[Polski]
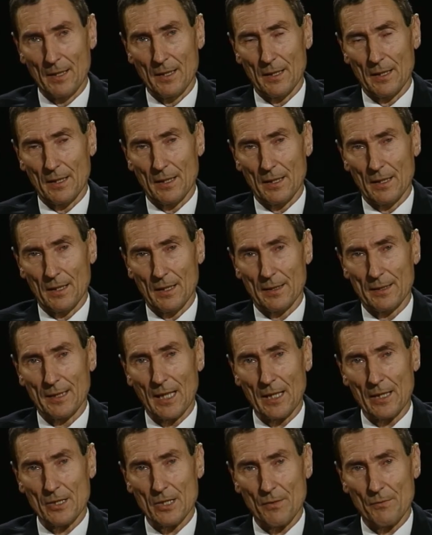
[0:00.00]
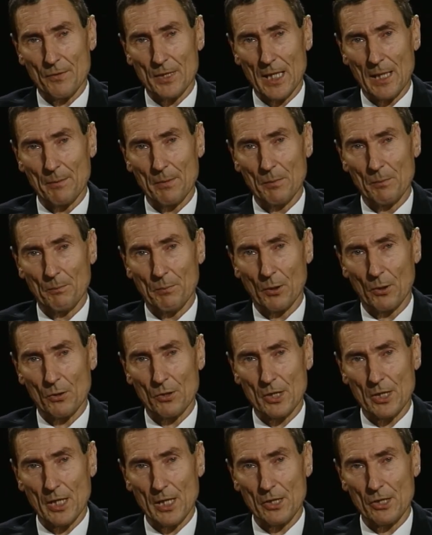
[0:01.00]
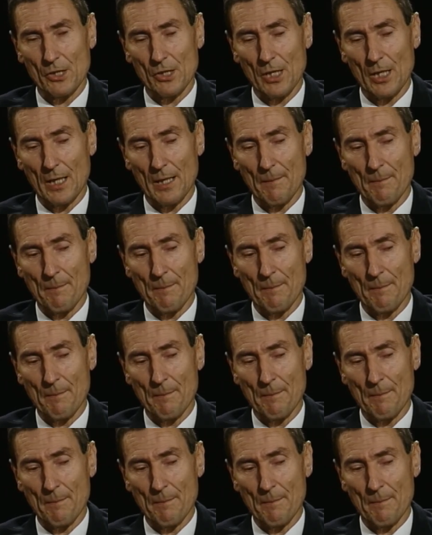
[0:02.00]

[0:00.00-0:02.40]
E, także w samym procesie